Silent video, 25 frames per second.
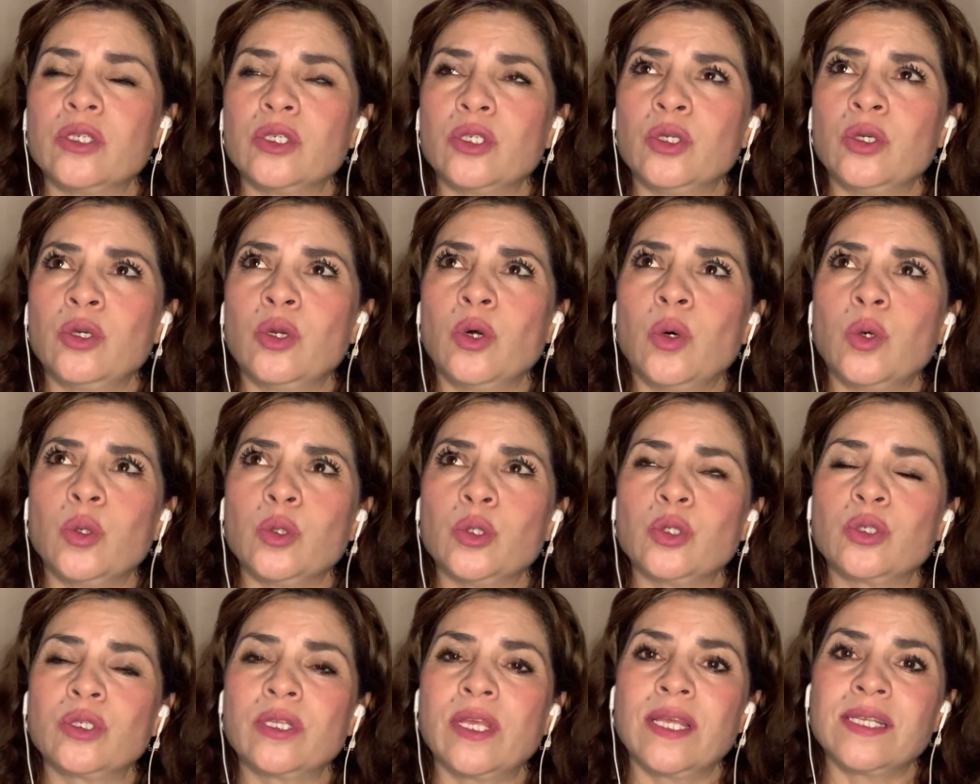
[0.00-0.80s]

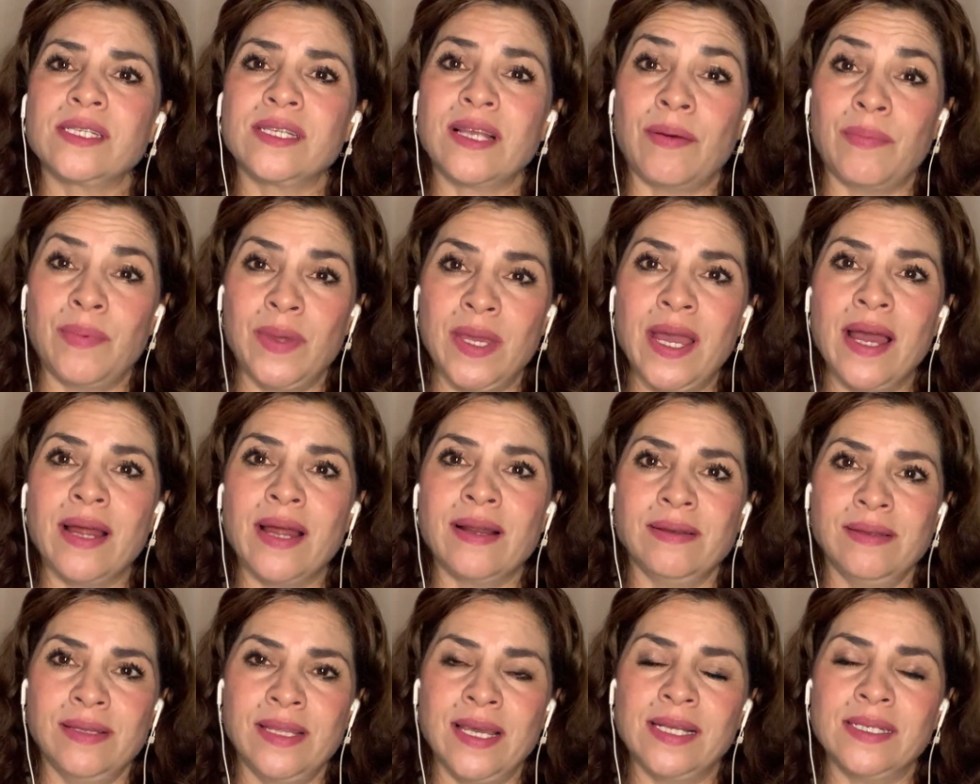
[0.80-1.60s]
los, que se
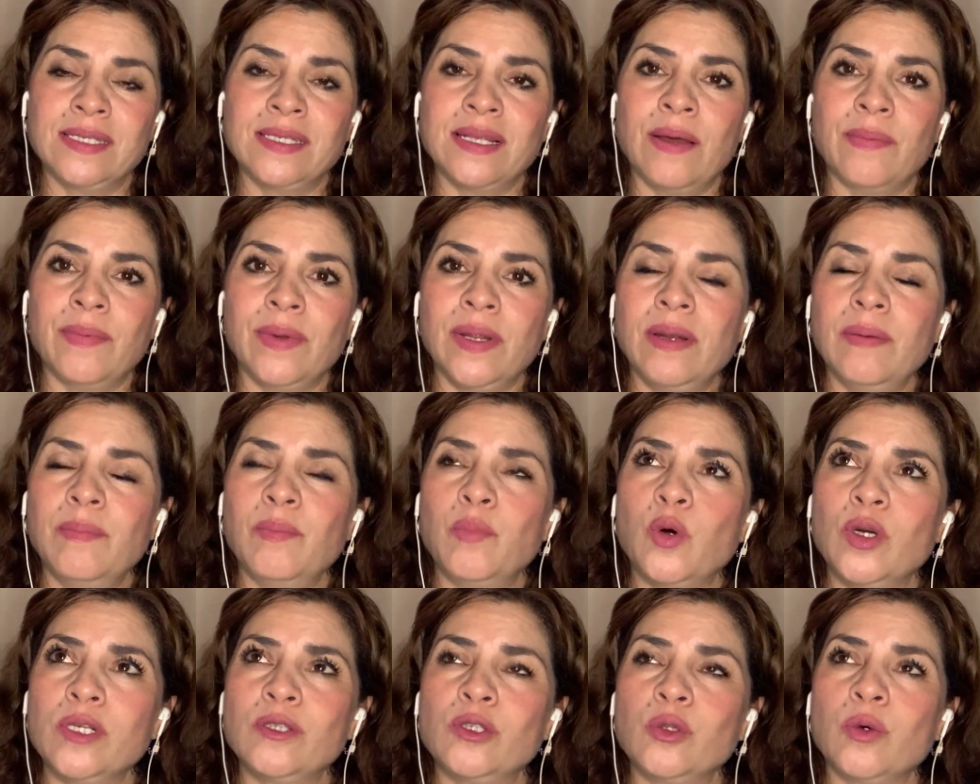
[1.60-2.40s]
habían, ya saben,
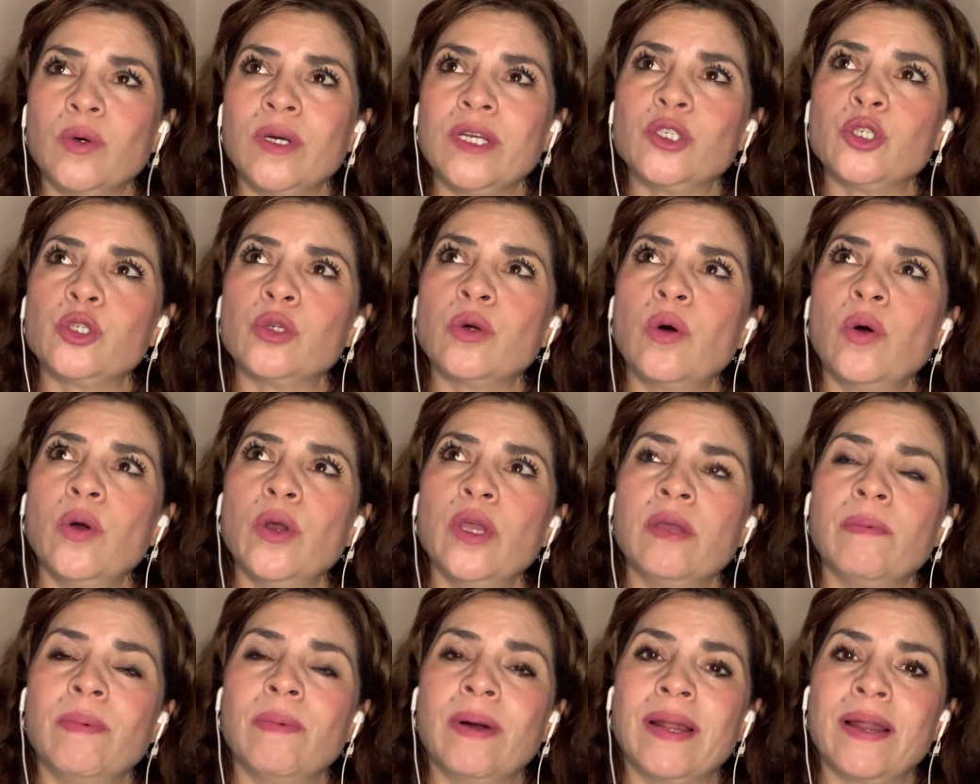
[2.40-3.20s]
puesto eso,
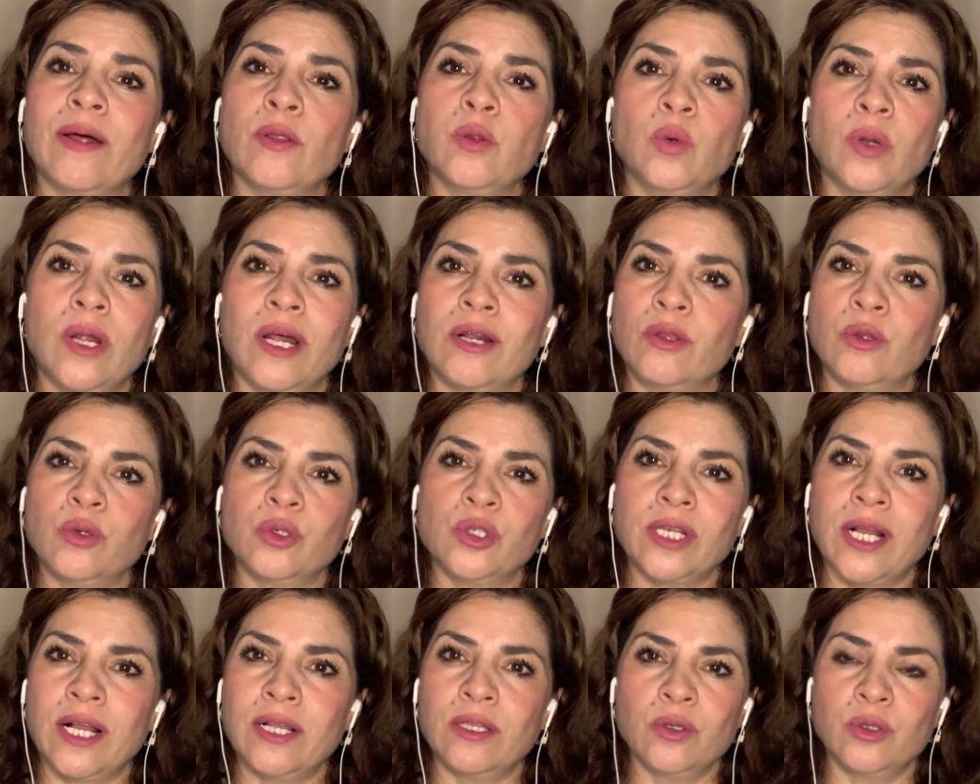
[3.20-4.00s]
iban a durar
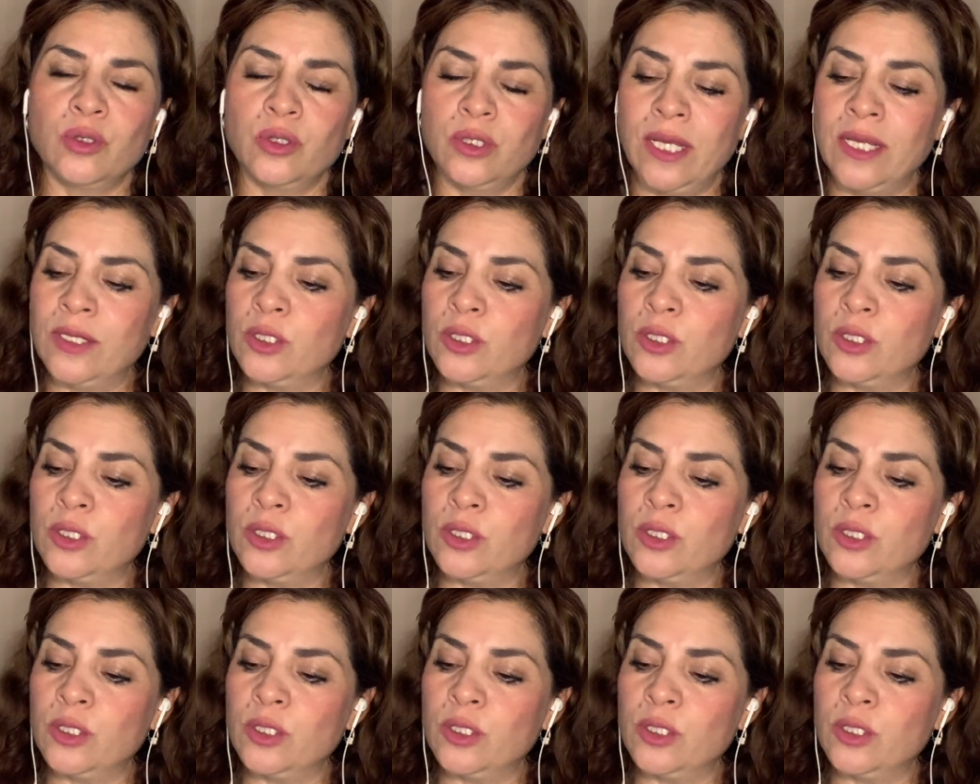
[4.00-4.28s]
dos años.